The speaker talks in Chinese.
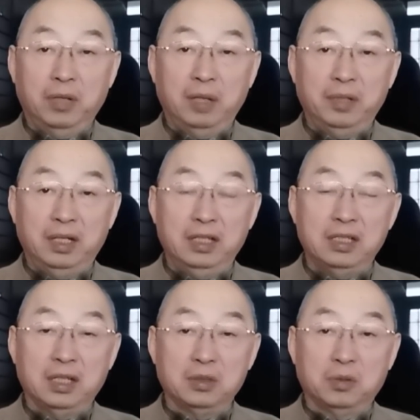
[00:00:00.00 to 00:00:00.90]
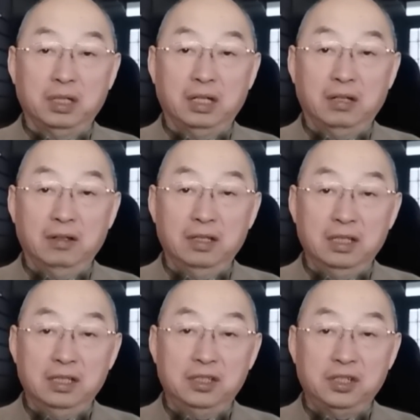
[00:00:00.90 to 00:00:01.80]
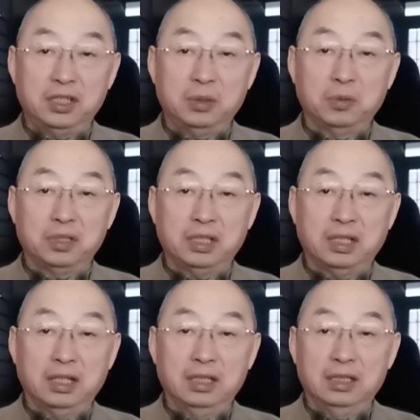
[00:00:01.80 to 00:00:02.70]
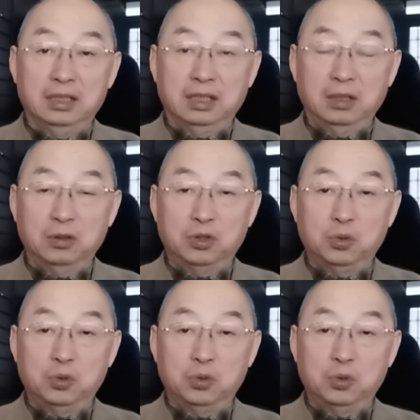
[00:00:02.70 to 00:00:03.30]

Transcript: 罢免林昌佐也好，这些东西呢，他